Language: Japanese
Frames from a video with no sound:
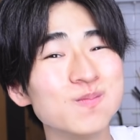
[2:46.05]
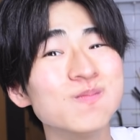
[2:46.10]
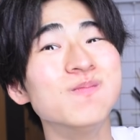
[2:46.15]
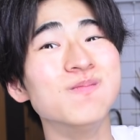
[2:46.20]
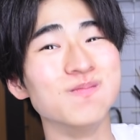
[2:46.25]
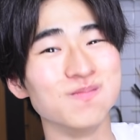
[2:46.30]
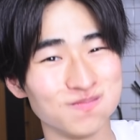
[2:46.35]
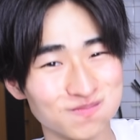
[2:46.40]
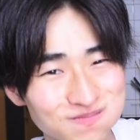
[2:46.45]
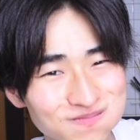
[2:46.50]
うん。
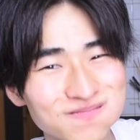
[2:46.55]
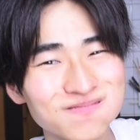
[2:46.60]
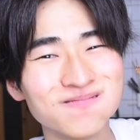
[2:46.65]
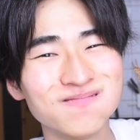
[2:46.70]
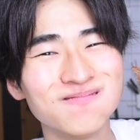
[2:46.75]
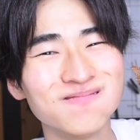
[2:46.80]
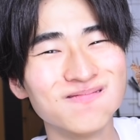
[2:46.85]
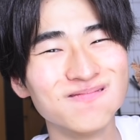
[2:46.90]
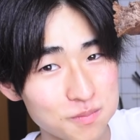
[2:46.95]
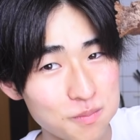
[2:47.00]
う
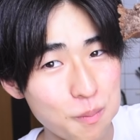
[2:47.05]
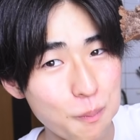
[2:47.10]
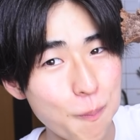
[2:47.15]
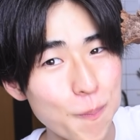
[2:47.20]
ん。